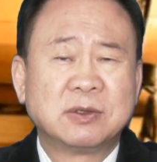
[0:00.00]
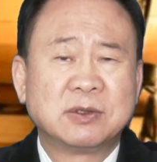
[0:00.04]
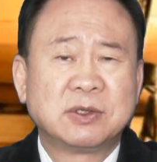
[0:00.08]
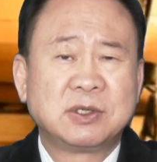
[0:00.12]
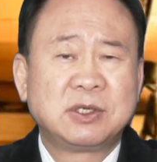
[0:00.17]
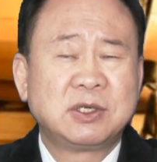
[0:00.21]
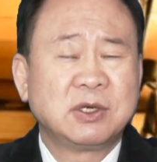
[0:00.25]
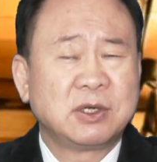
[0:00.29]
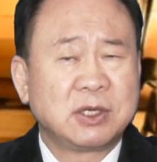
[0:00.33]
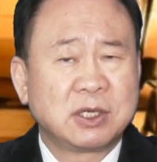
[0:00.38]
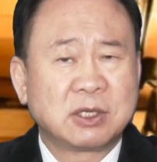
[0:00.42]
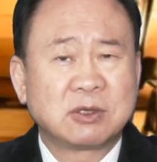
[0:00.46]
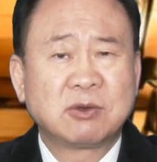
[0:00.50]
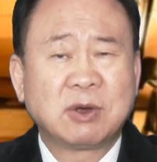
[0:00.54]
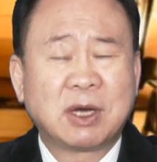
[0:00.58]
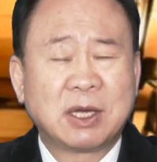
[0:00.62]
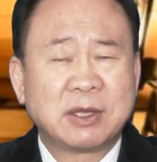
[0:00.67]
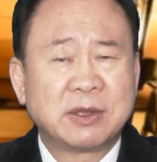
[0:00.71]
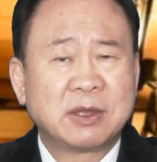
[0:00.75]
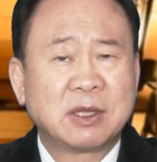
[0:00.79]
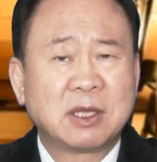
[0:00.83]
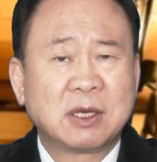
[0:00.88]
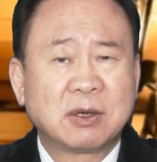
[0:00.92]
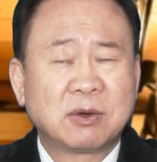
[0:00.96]
히어링도
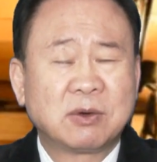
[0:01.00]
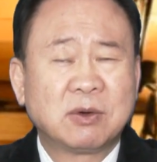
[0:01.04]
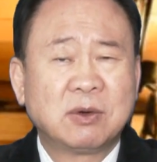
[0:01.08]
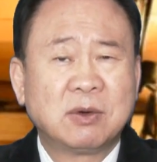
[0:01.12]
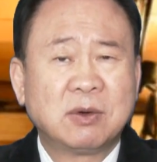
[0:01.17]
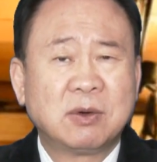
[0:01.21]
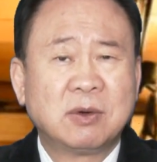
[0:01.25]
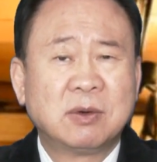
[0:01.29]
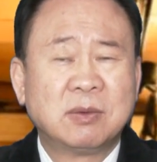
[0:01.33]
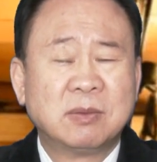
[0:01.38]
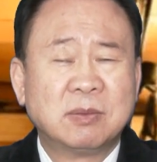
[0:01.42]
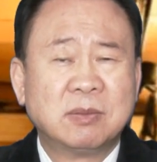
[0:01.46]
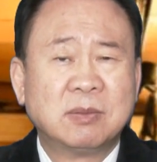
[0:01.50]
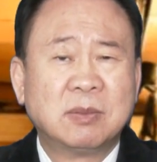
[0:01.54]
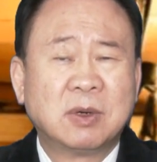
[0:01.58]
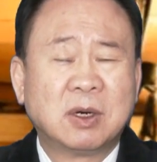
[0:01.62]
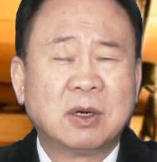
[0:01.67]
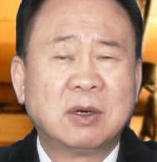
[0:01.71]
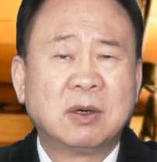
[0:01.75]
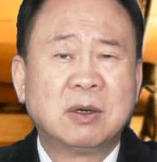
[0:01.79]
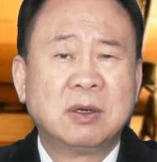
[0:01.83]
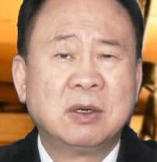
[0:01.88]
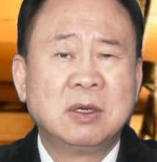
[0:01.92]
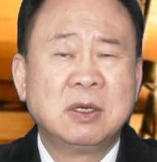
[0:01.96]
안 되고
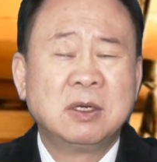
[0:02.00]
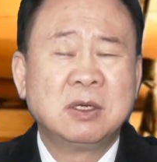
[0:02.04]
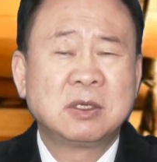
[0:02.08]
뭐